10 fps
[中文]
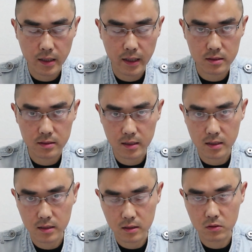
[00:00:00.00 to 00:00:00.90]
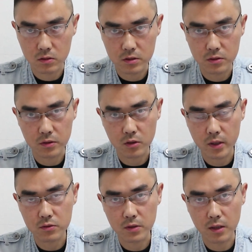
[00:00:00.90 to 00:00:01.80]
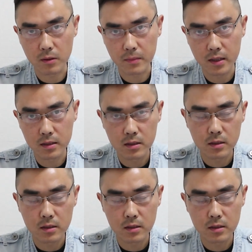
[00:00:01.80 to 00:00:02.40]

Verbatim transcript: 还请大家能够继续的关注老王吧，